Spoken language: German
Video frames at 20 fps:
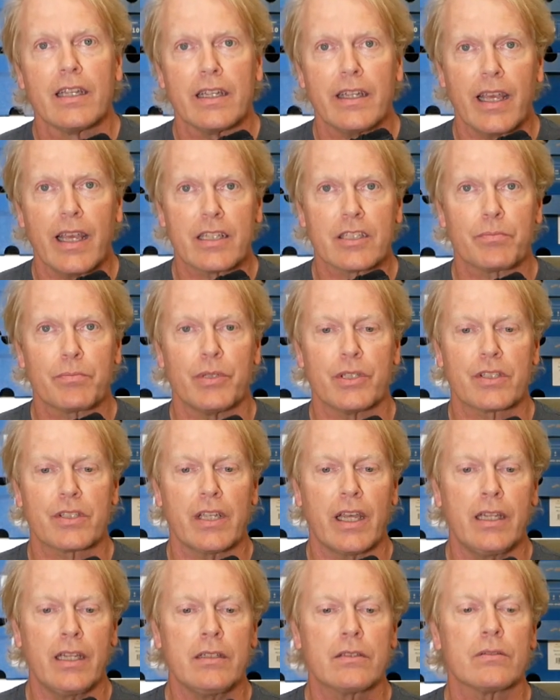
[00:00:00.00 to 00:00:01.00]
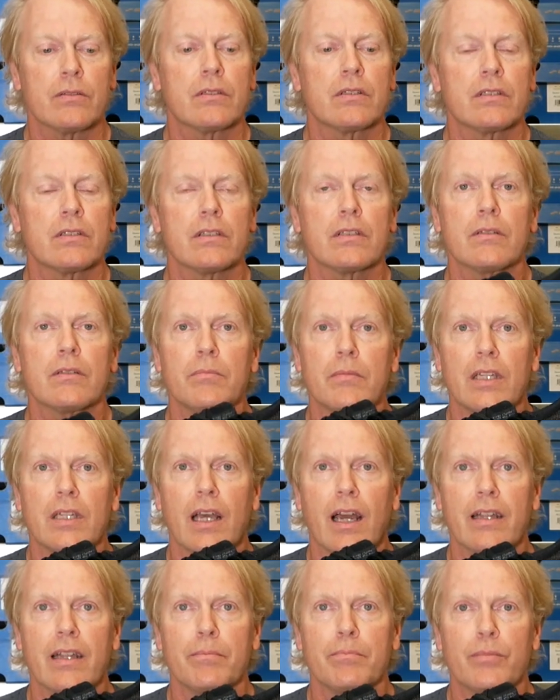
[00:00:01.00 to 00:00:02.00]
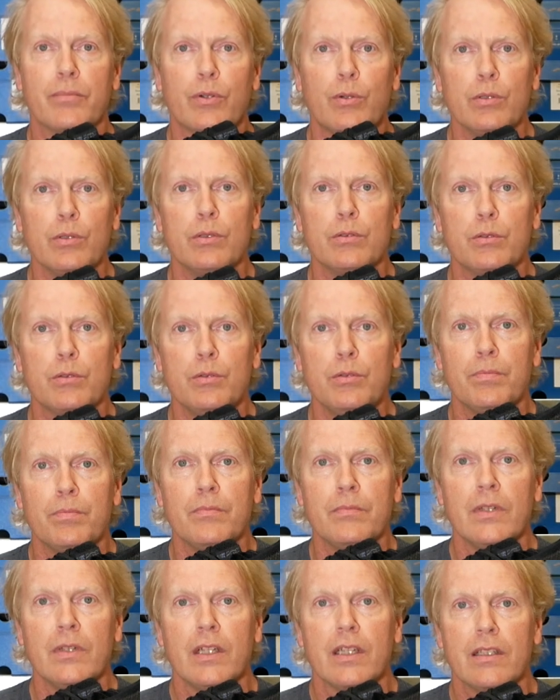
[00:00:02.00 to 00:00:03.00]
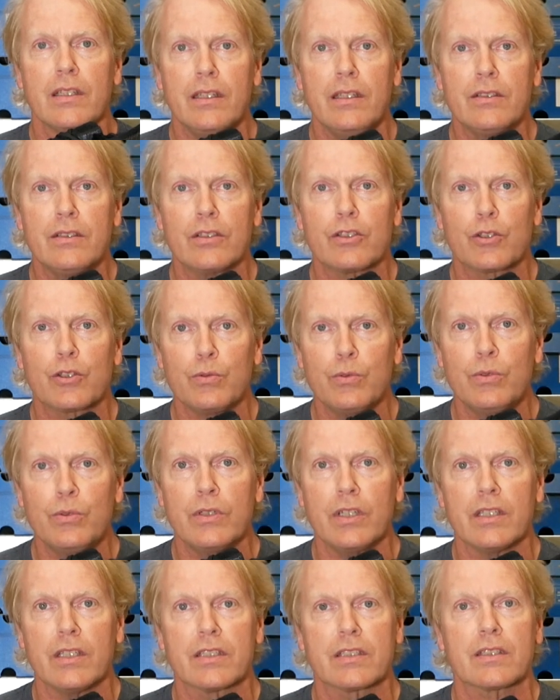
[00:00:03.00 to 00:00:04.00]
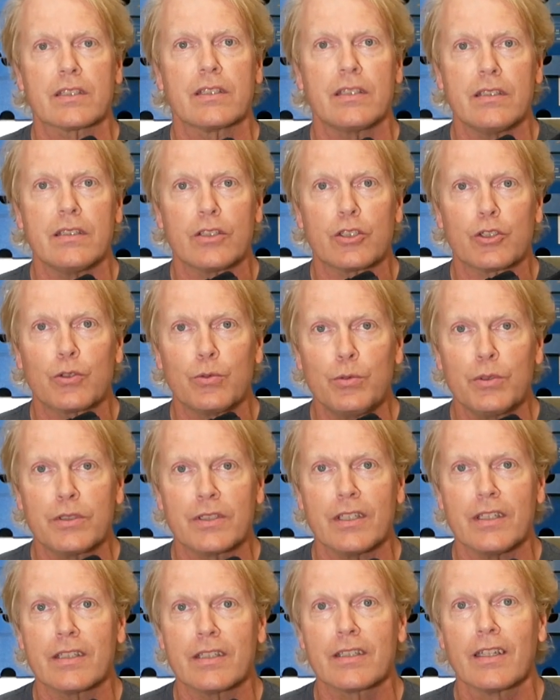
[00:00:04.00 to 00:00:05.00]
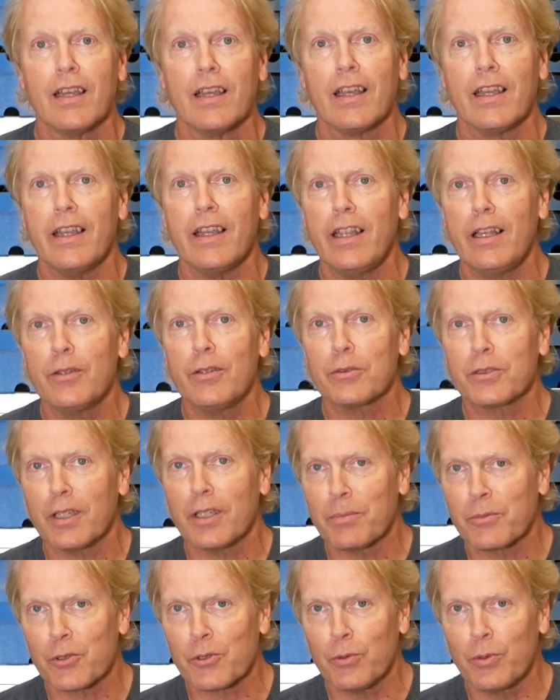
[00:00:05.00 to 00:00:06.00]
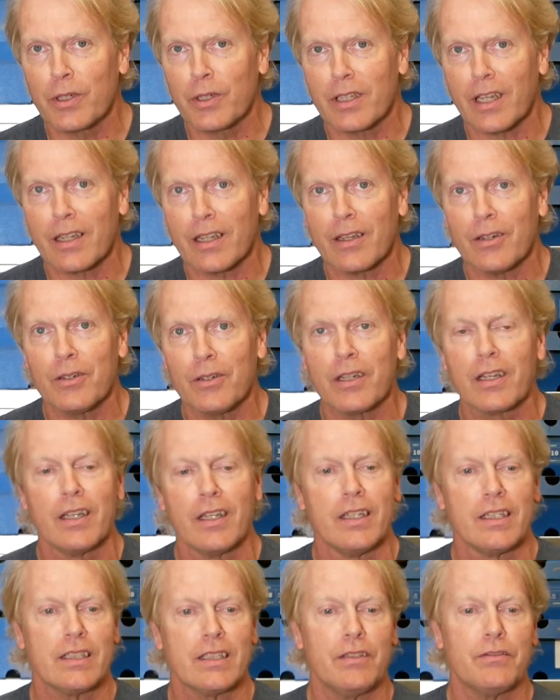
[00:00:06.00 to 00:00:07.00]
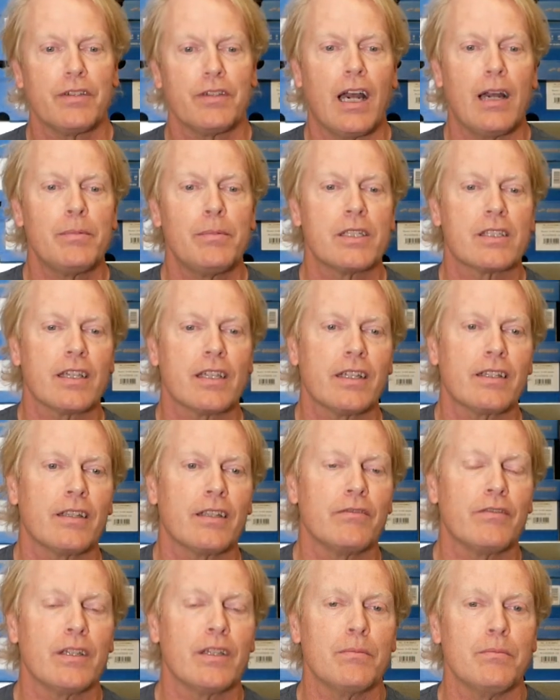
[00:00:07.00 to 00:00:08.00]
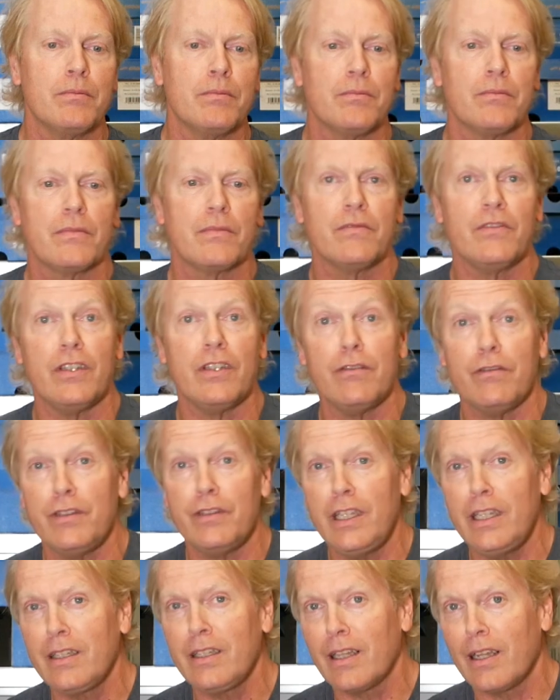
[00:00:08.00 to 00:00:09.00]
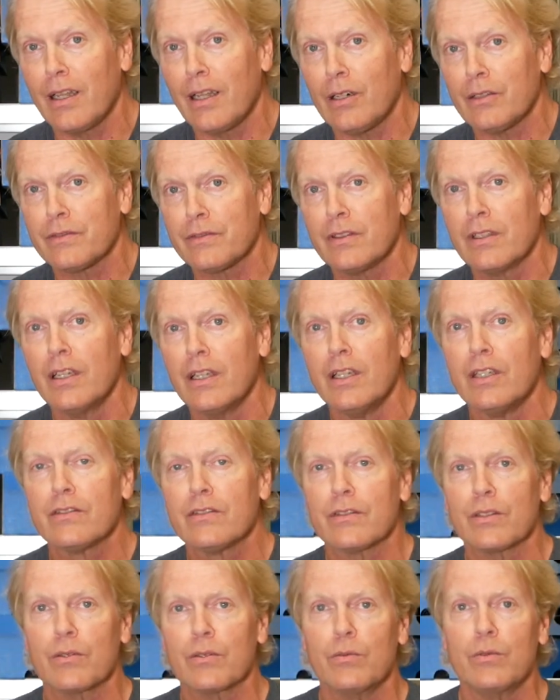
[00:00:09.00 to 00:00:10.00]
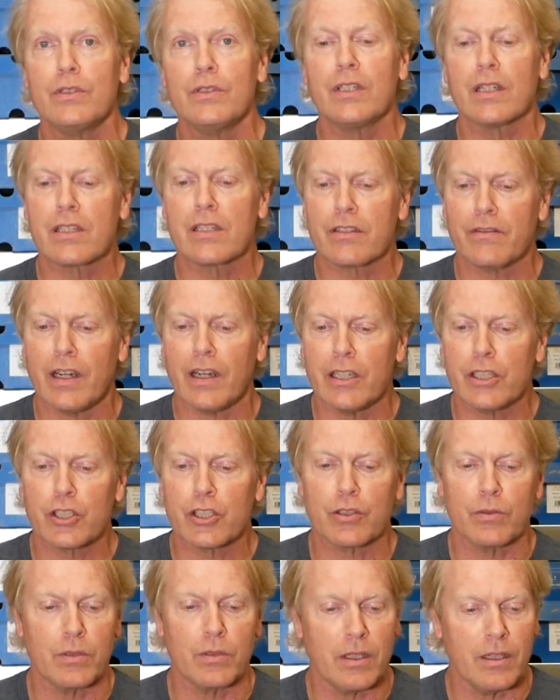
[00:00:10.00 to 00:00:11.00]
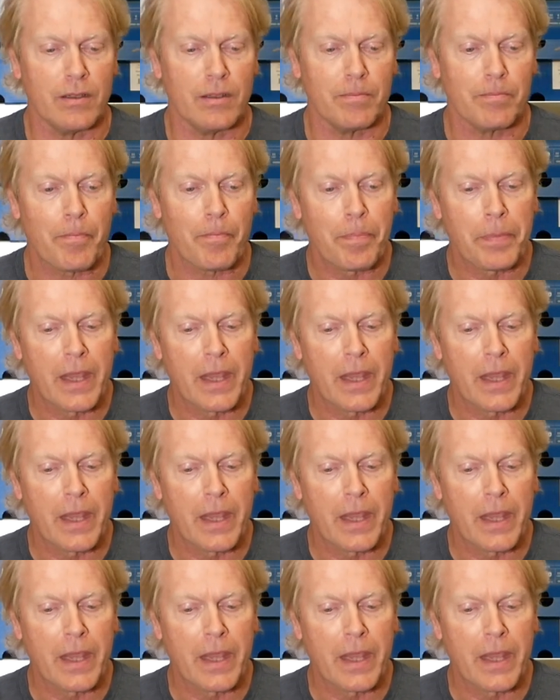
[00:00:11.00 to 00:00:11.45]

Next Percent und äh, mit einem Prototypen dieses, Schuh ist, dieses Schuhs ist Eliud Kipchoge dann auch die Fabelzeit in, in Wien gelaufen von unter zwei Stunden.